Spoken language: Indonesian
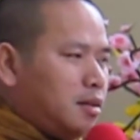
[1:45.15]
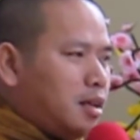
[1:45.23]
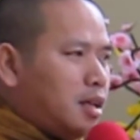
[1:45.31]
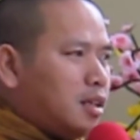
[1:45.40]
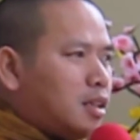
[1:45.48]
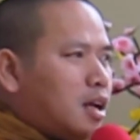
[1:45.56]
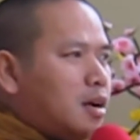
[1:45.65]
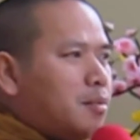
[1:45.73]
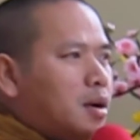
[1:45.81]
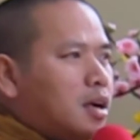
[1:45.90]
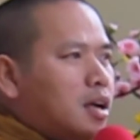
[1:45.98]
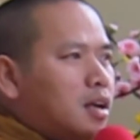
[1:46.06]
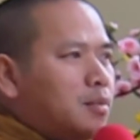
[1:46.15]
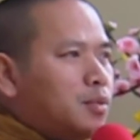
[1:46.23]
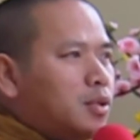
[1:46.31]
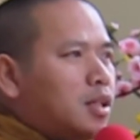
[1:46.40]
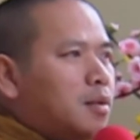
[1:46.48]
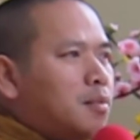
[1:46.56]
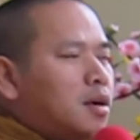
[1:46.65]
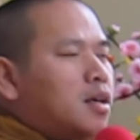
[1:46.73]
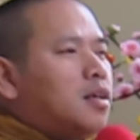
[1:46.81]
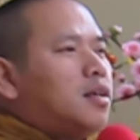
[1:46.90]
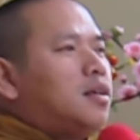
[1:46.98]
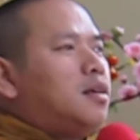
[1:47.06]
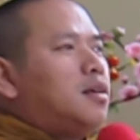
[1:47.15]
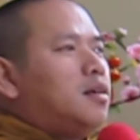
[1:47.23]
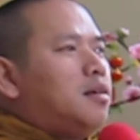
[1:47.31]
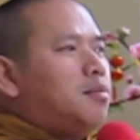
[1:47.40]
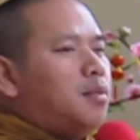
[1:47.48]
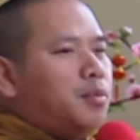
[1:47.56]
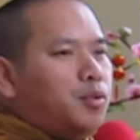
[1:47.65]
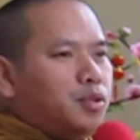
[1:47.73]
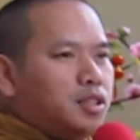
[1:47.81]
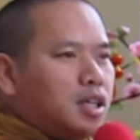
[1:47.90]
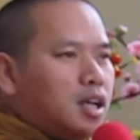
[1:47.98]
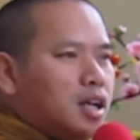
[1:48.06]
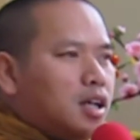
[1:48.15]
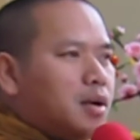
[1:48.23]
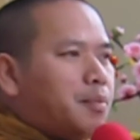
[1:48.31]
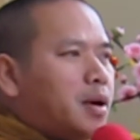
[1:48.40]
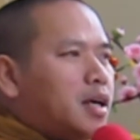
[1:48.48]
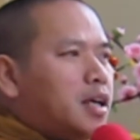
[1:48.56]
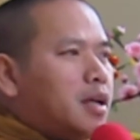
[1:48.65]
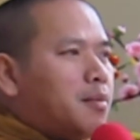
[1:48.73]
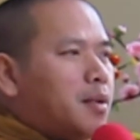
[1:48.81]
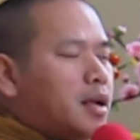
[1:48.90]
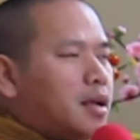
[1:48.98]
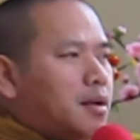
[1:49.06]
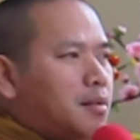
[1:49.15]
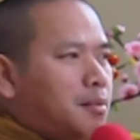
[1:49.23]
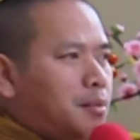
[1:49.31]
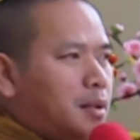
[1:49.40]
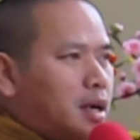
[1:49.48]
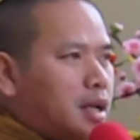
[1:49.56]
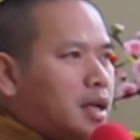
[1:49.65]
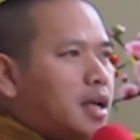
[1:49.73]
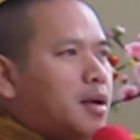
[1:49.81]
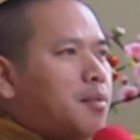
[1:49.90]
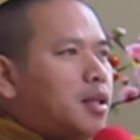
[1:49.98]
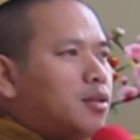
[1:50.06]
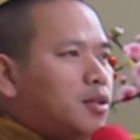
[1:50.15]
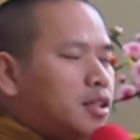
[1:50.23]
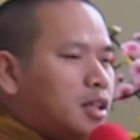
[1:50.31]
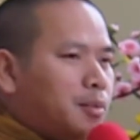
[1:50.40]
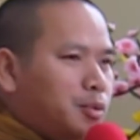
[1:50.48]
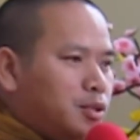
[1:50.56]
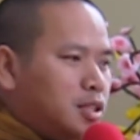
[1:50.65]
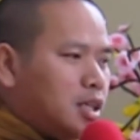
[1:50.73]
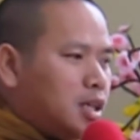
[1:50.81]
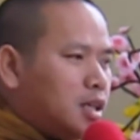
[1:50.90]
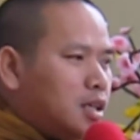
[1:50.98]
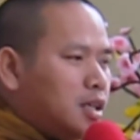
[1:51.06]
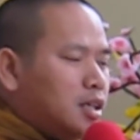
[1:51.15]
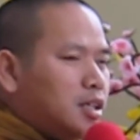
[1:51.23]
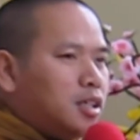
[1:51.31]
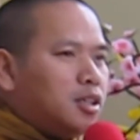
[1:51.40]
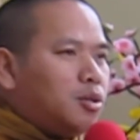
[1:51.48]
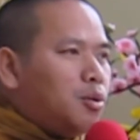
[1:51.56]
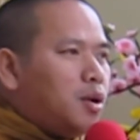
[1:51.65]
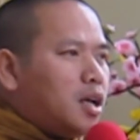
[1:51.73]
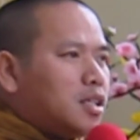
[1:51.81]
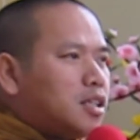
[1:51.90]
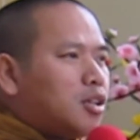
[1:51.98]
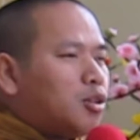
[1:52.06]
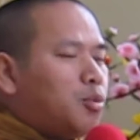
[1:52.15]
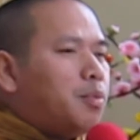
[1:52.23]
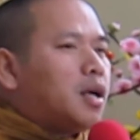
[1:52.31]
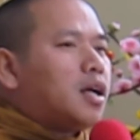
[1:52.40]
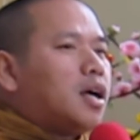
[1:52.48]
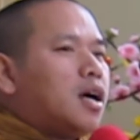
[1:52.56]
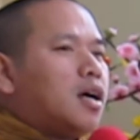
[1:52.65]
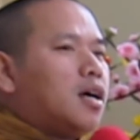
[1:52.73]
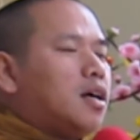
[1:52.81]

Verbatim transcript: etang Manggala Mutama memuja kepada yang mereka, mereka yang patut kita puja itulah satu berkah